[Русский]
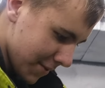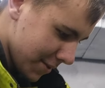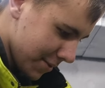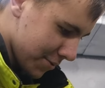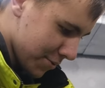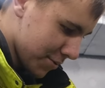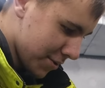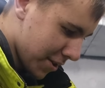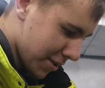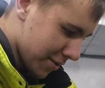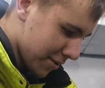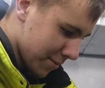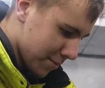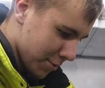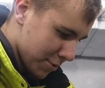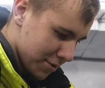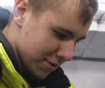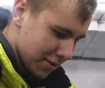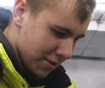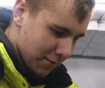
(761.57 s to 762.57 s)
Сюда надо
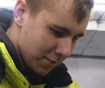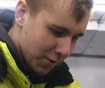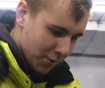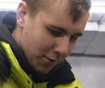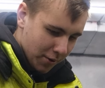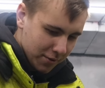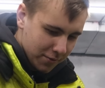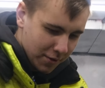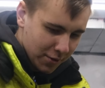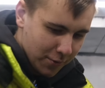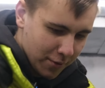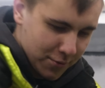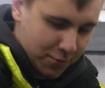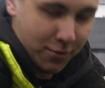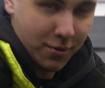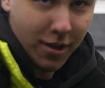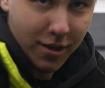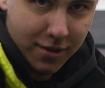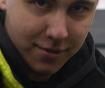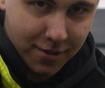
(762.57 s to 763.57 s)
просто да, вливать, вливать. Вот
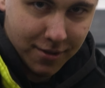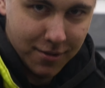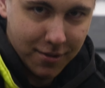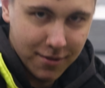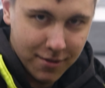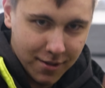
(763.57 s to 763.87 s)
как этот,